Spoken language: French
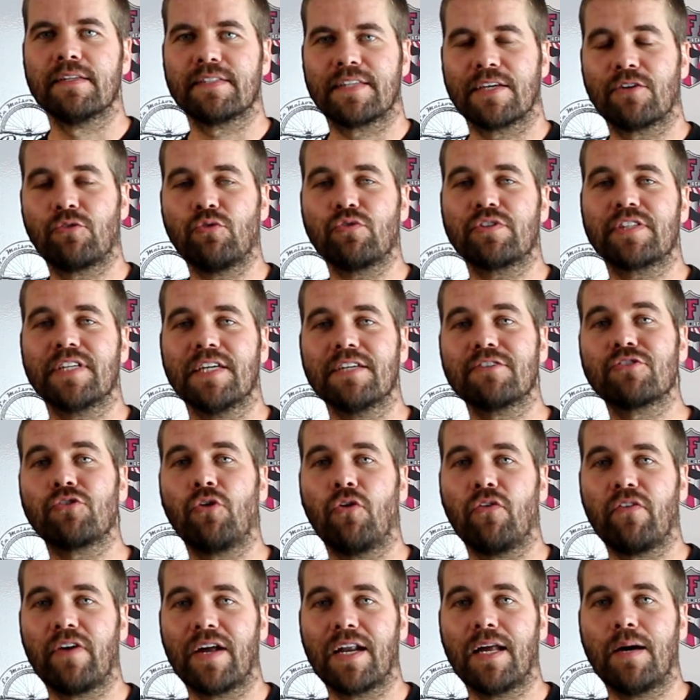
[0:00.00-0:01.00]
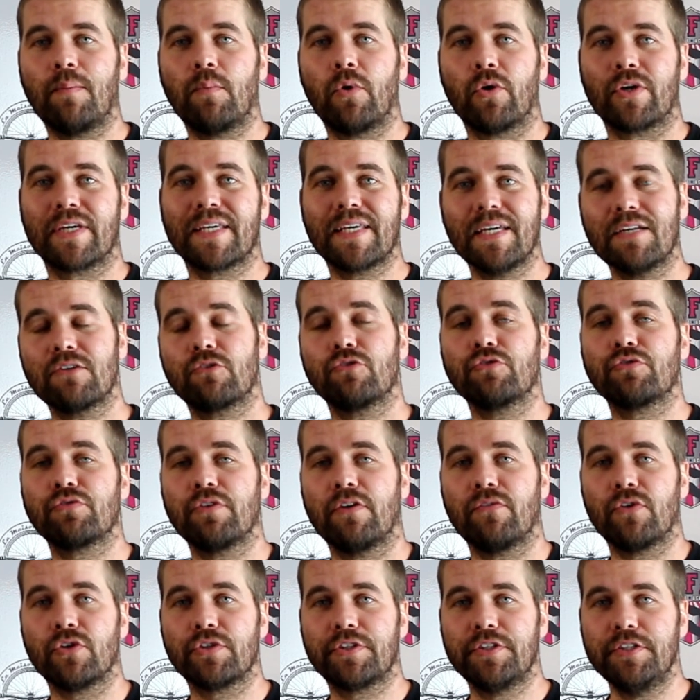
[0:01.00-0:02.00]
Ces conseils seront valables quel que
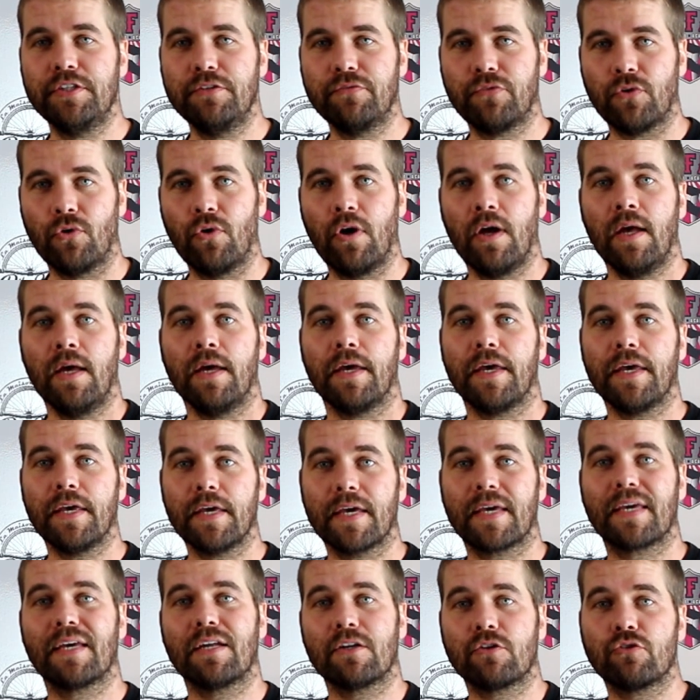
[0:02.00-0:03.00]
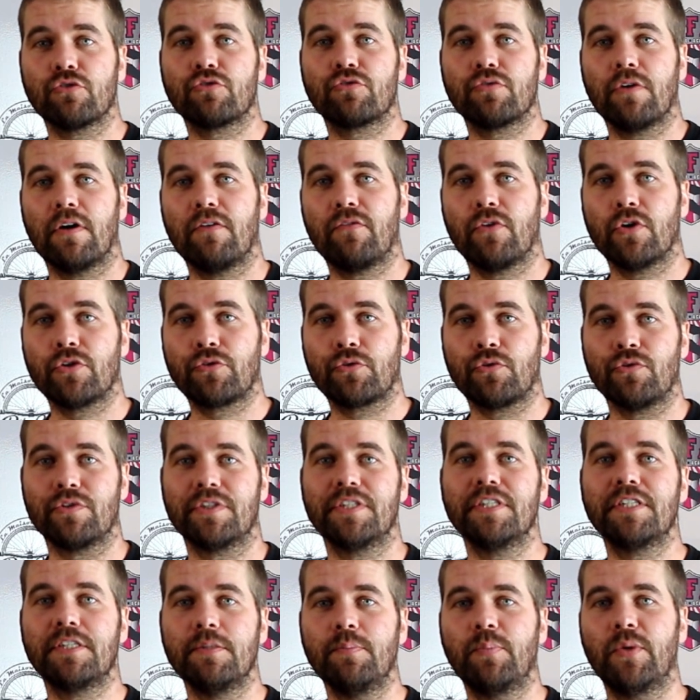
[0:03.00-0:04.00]
soit votre niveau et quelle que soit votre
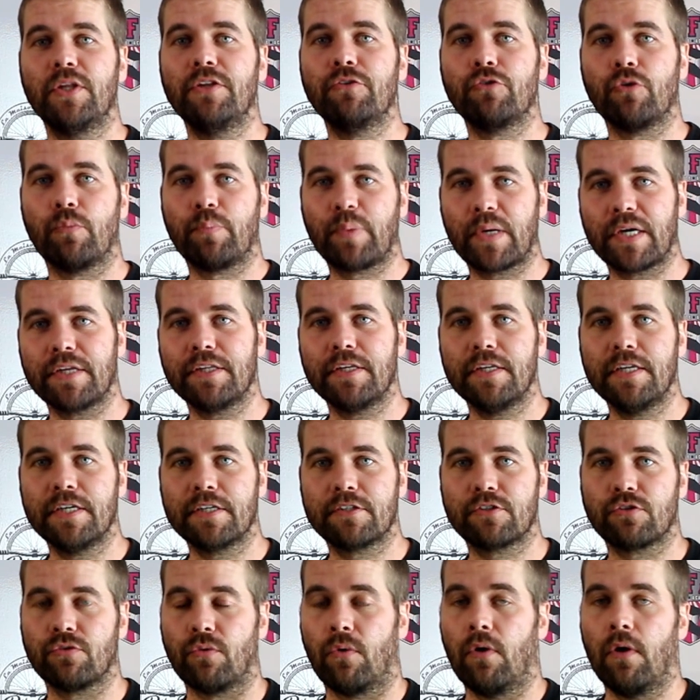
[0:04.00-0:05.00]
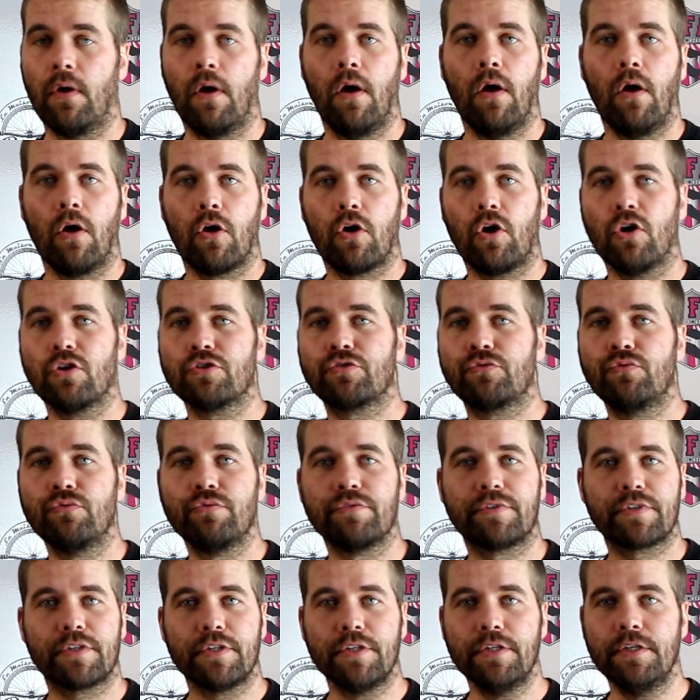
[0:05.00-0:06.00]
discipline de prédilection
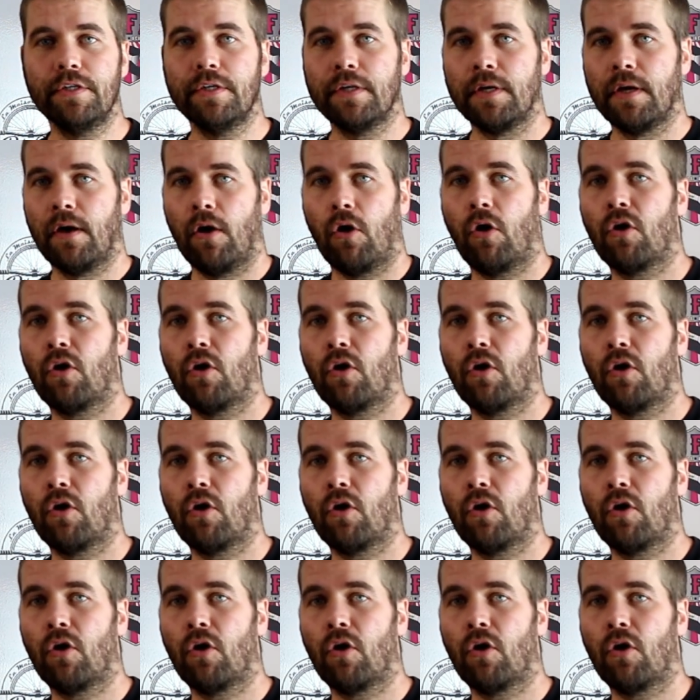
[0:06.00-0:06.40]
cross-country,